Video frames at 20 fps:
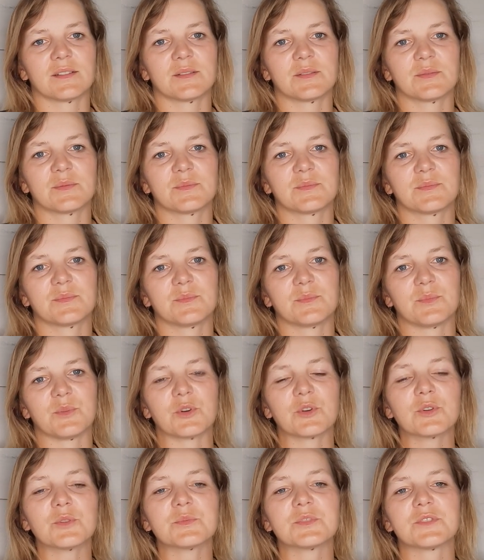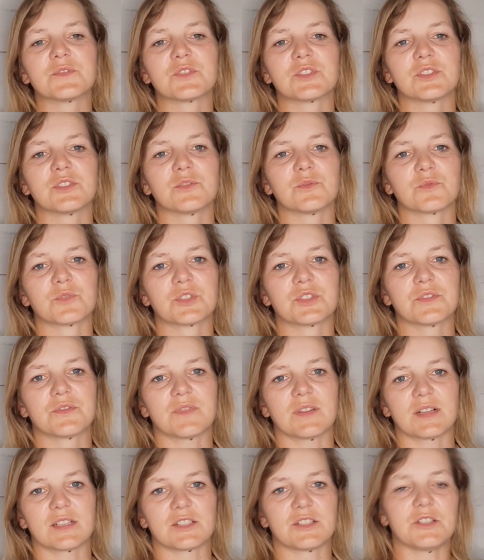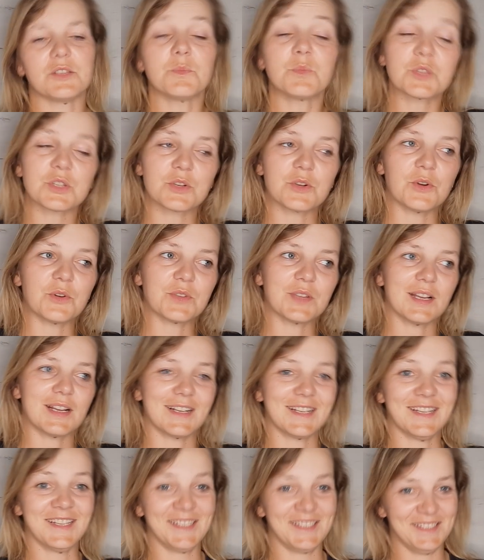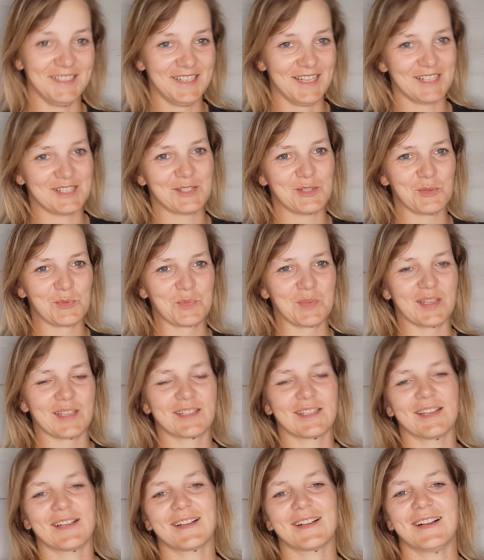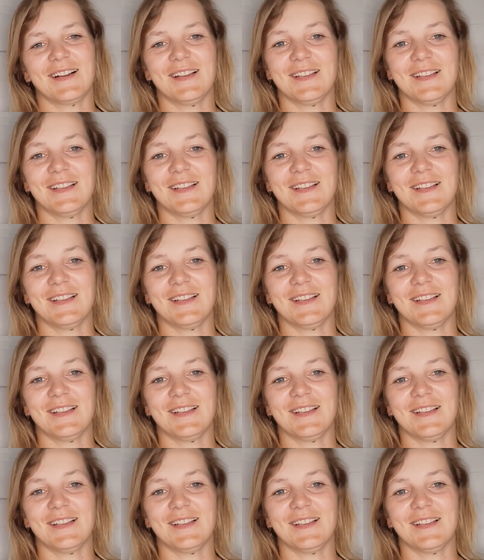y, mogą dziewczyny używać i przy koniach, i na sobie, tak?